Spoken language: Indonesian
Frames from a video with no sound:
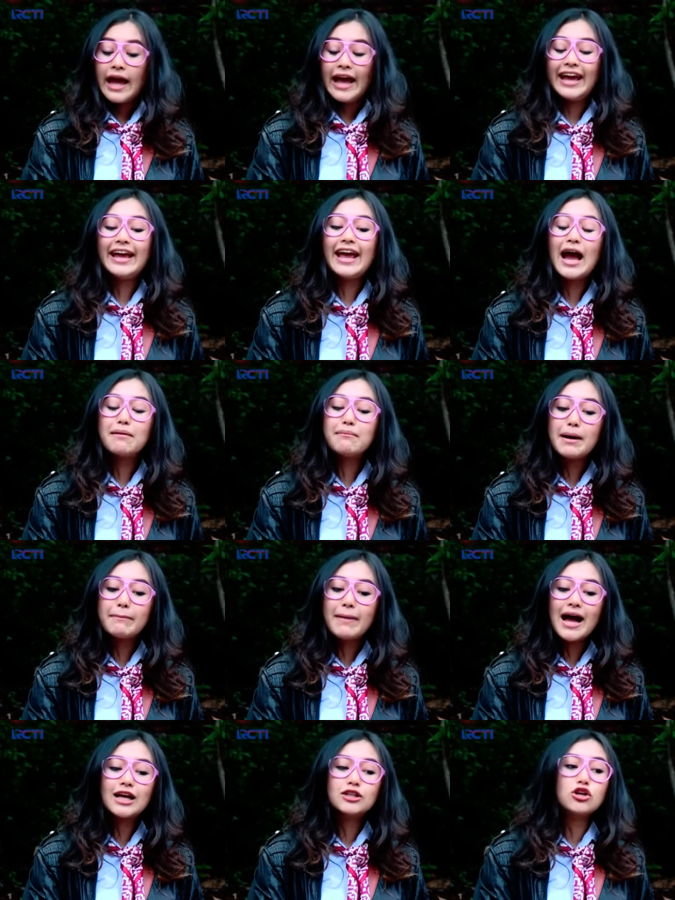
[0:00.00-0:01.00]
Iya,
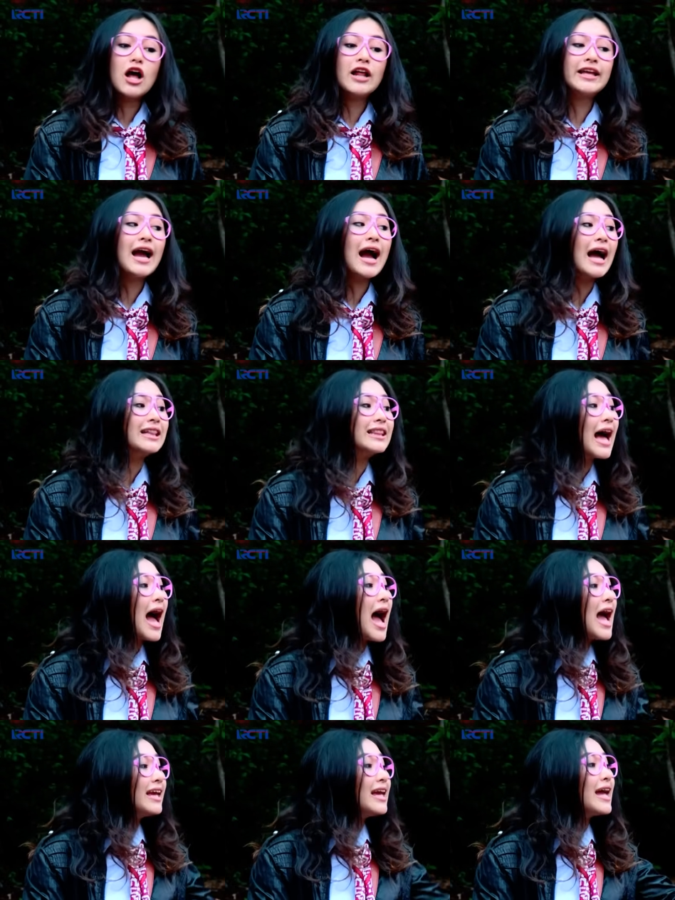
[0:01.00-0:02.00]
Mama. Soalnya kata
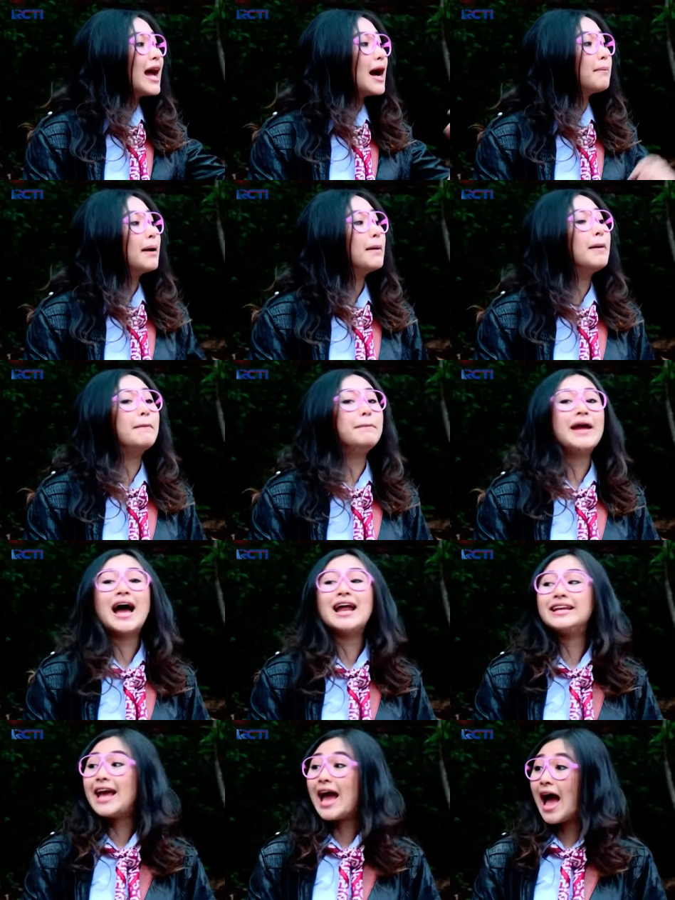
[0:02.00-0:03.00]
ya yang Bebek
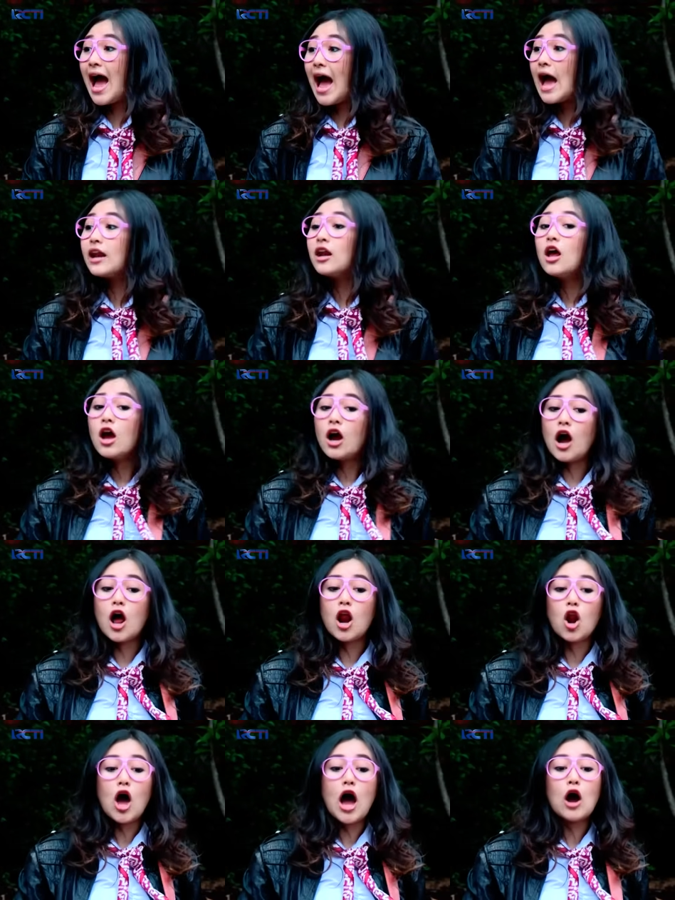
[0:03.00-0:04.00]
pianyan
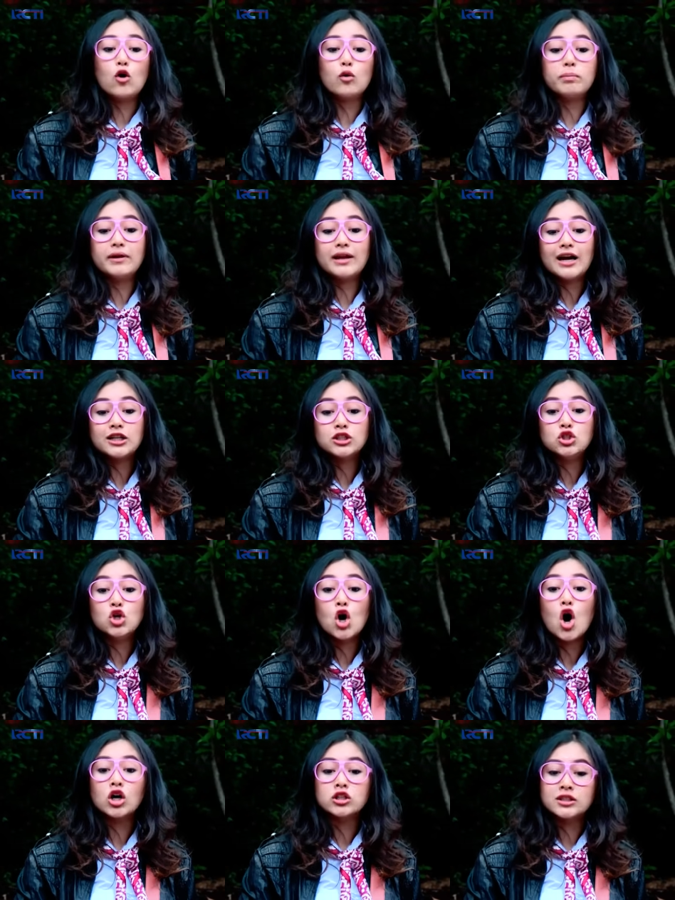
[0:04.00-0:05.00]
kalau aku pindah ke
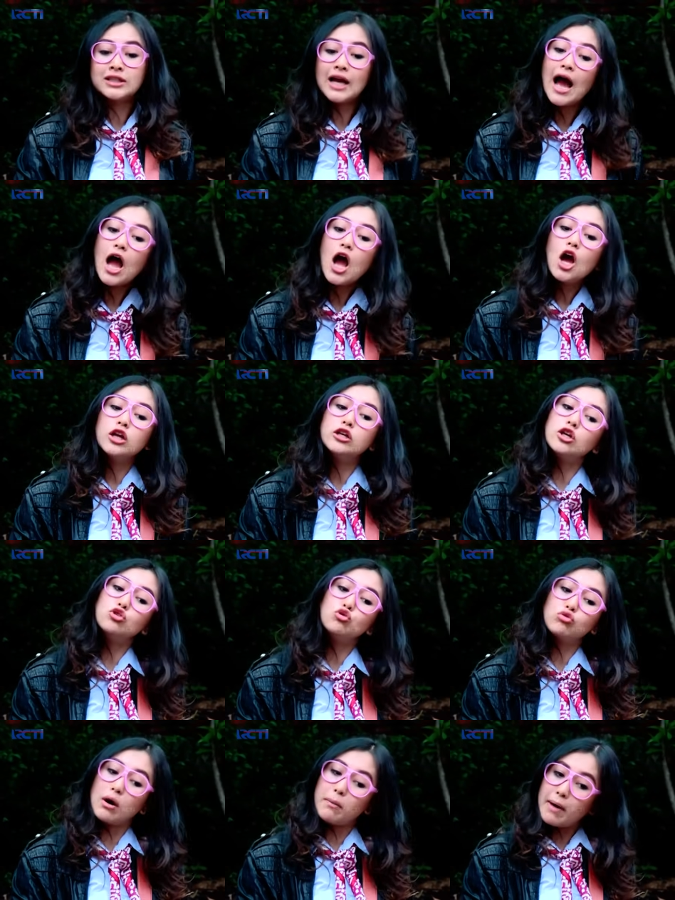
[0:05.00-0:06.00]
Jogja, Jogja, dia
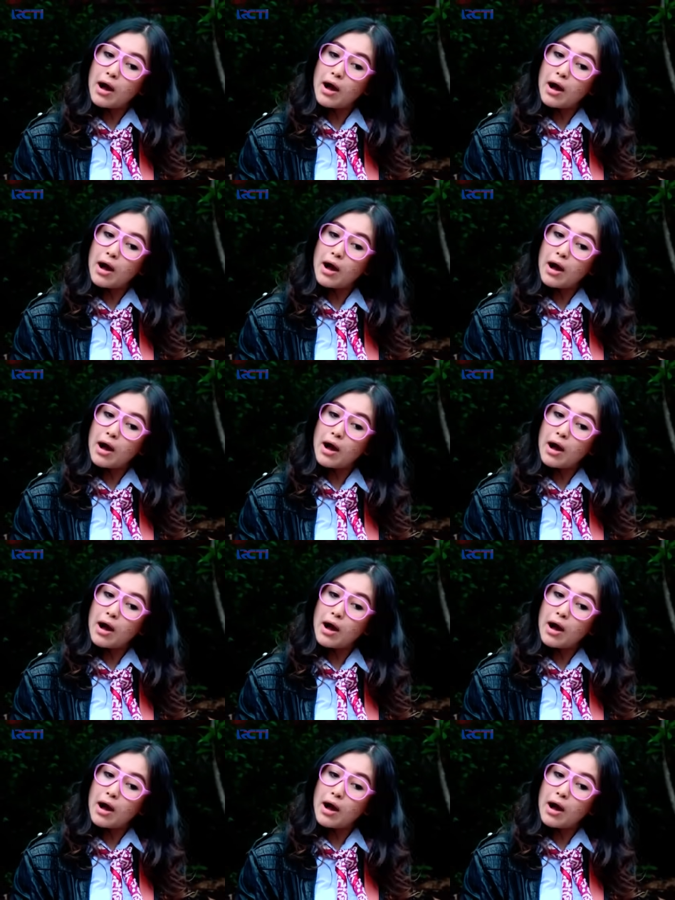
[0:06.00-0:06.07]
juga